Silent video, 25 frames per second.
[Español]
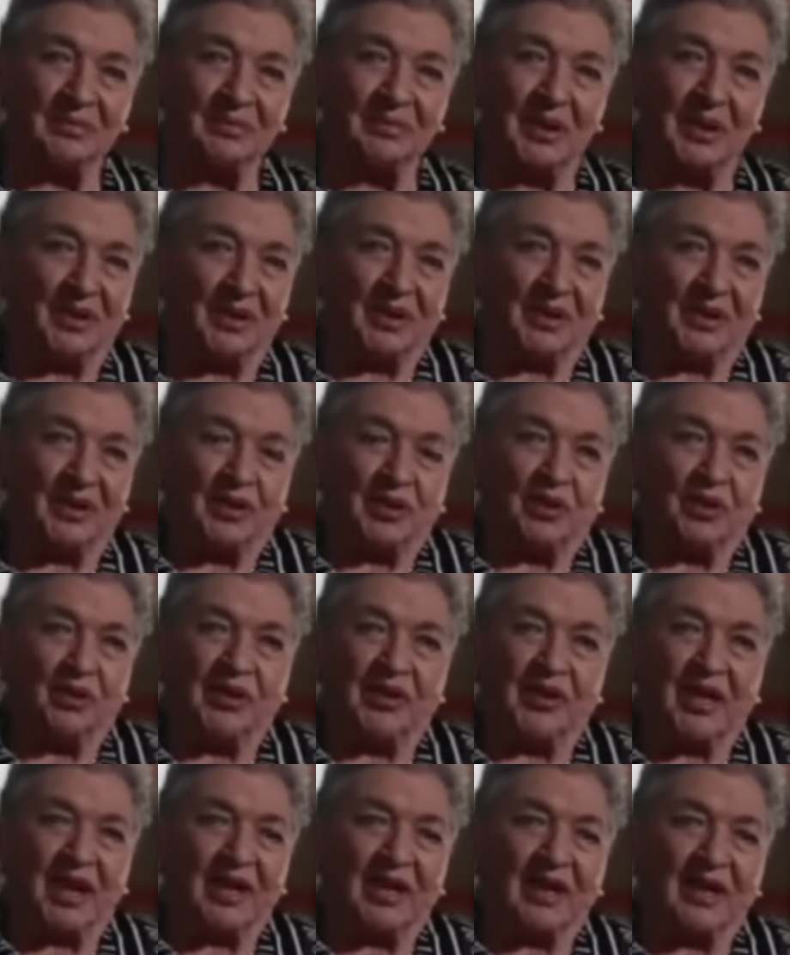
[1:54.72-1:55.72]
así, no
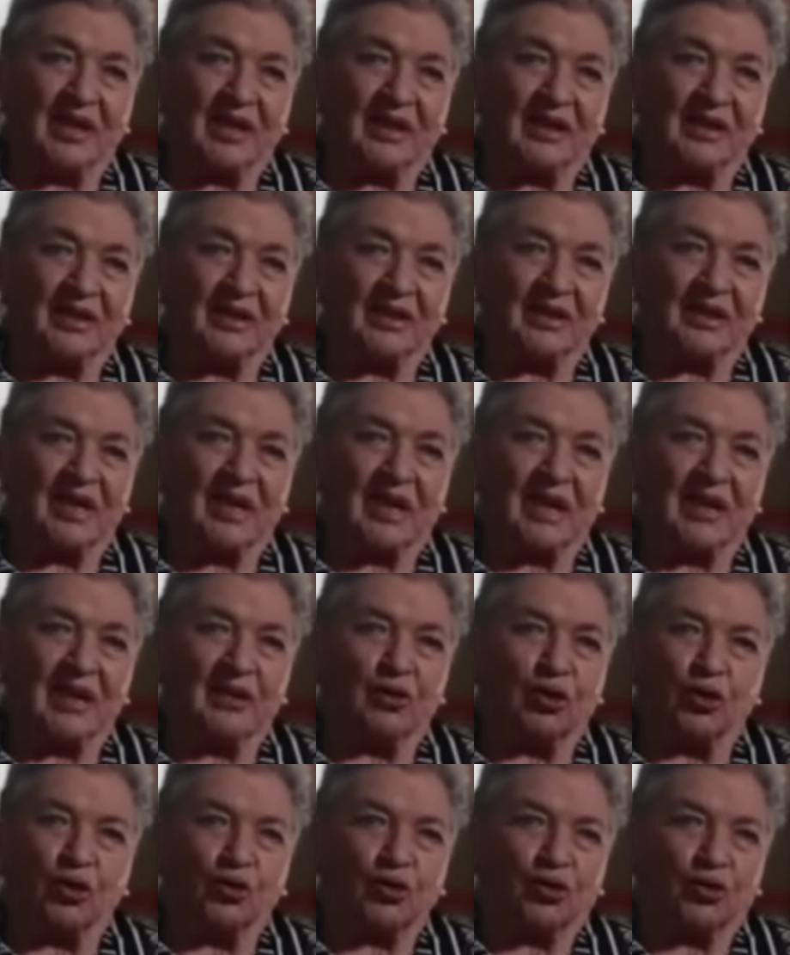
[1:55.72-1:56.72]
sé qué edad,
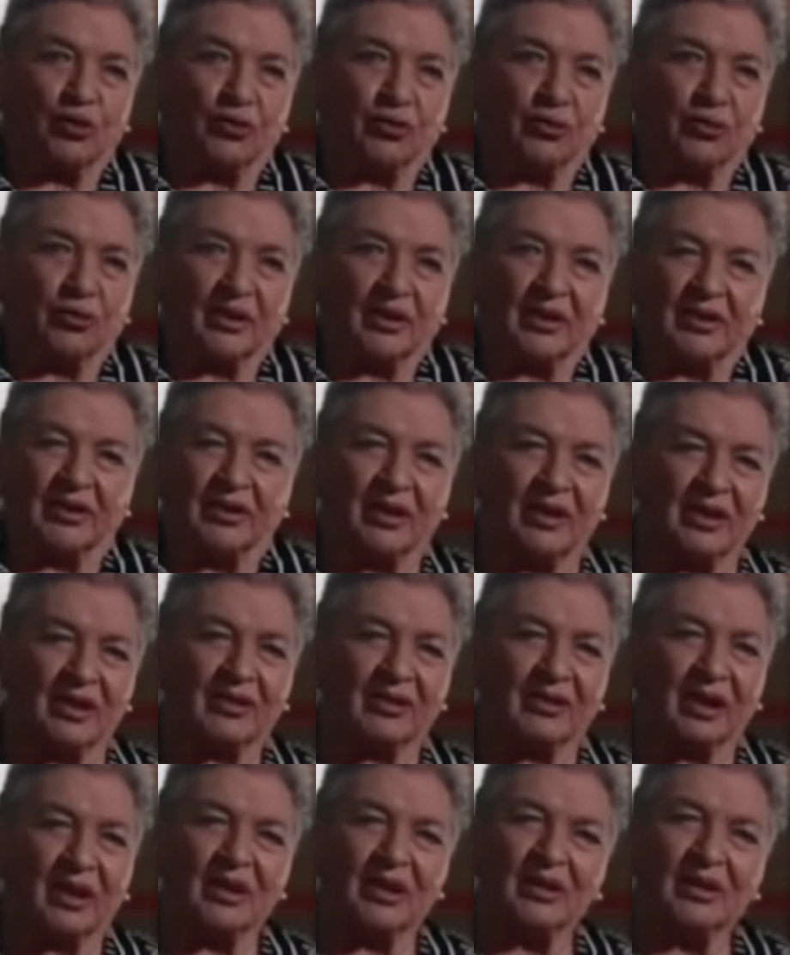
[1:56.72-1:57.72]
38, 10
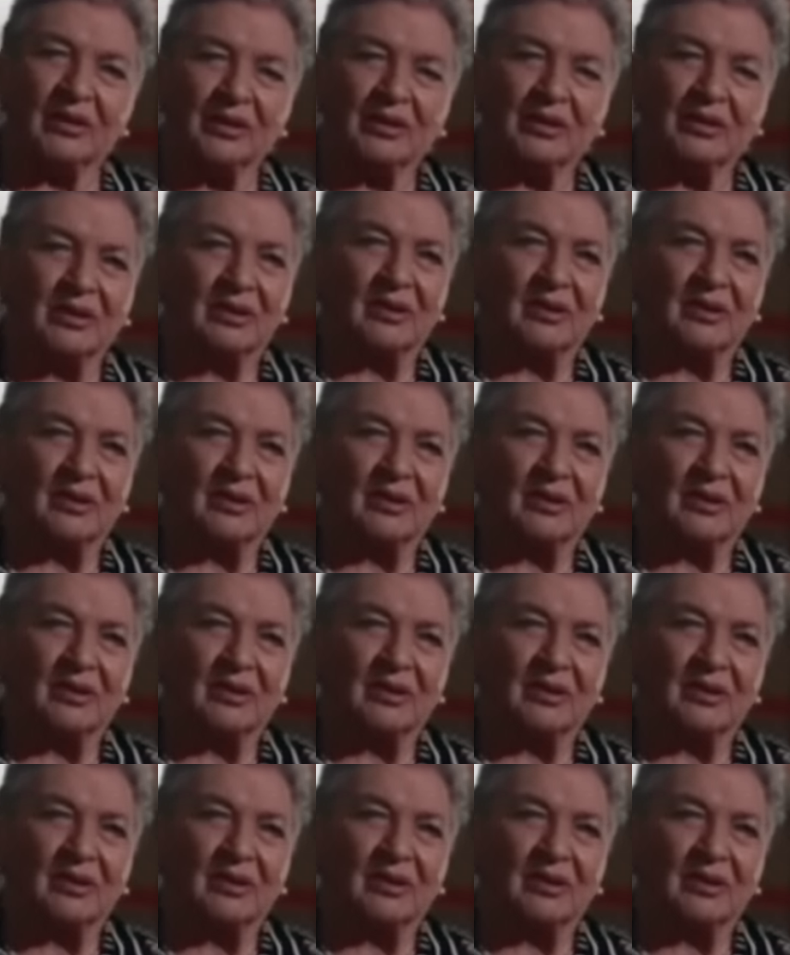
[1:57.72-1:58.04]
eh, años.